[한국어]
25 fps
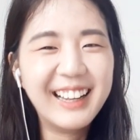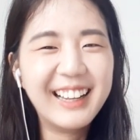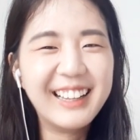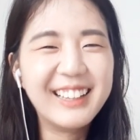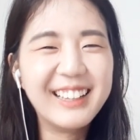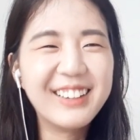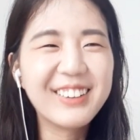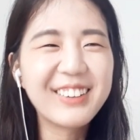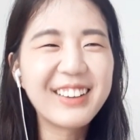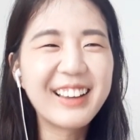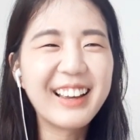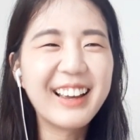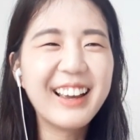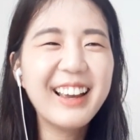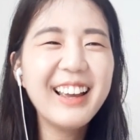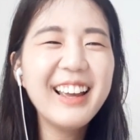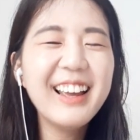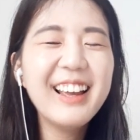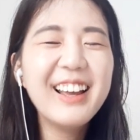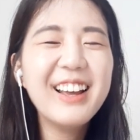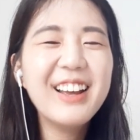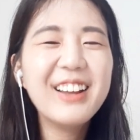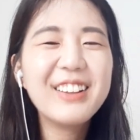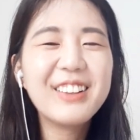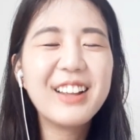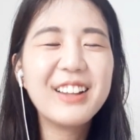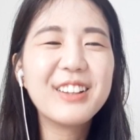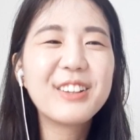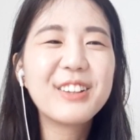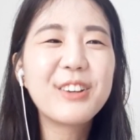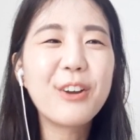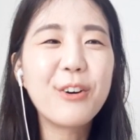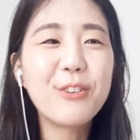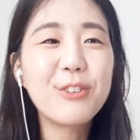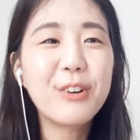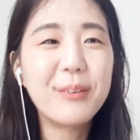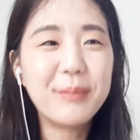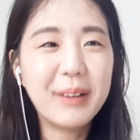이렇게 되는
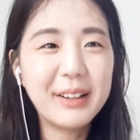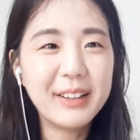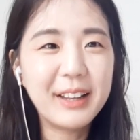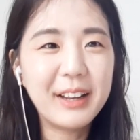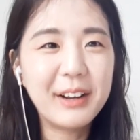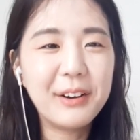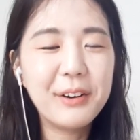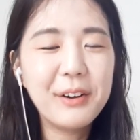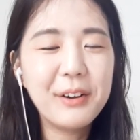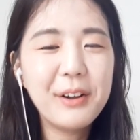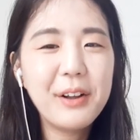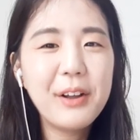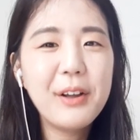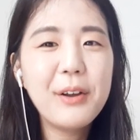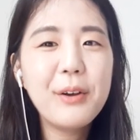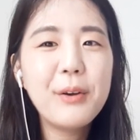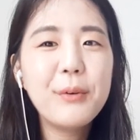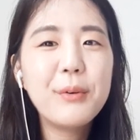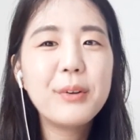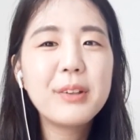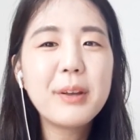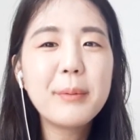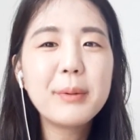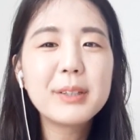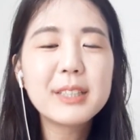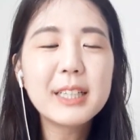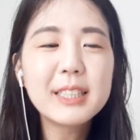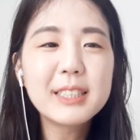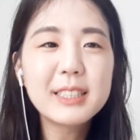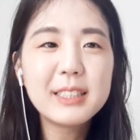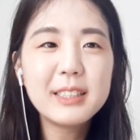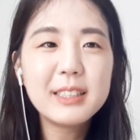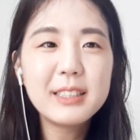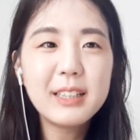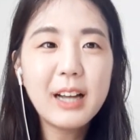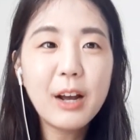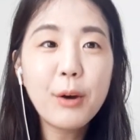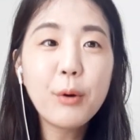경우가 많아요. 왜냐면
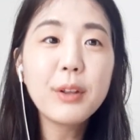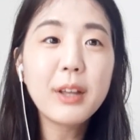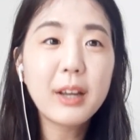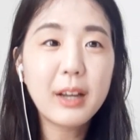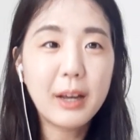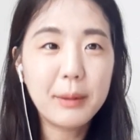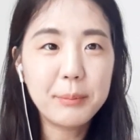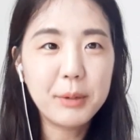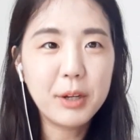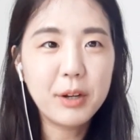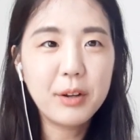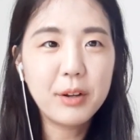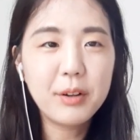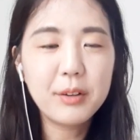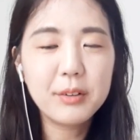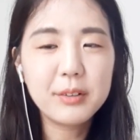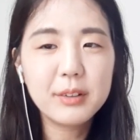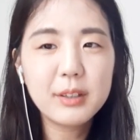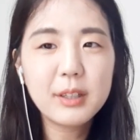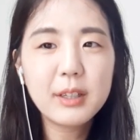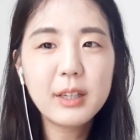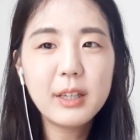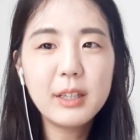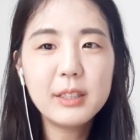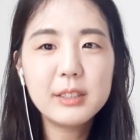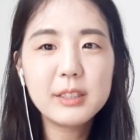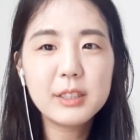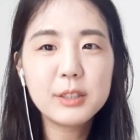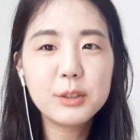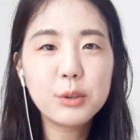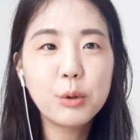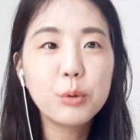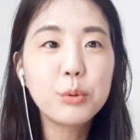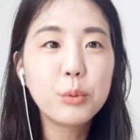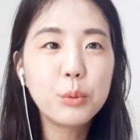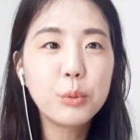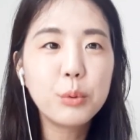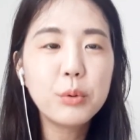사실 학원에 가면 특히 이제
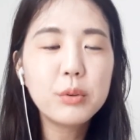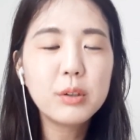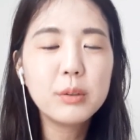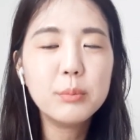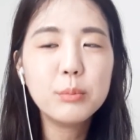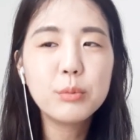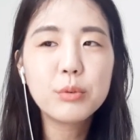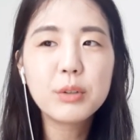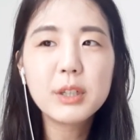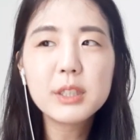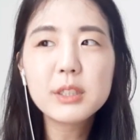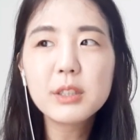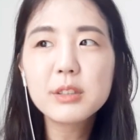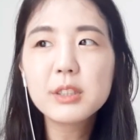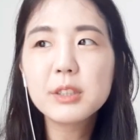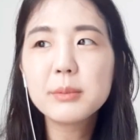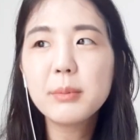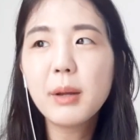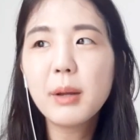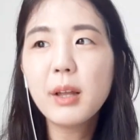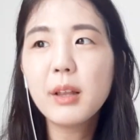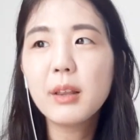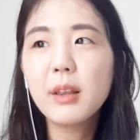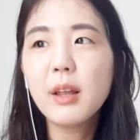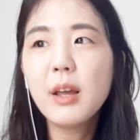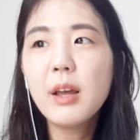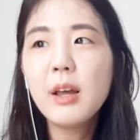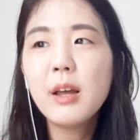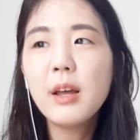저도 근무를 했었지만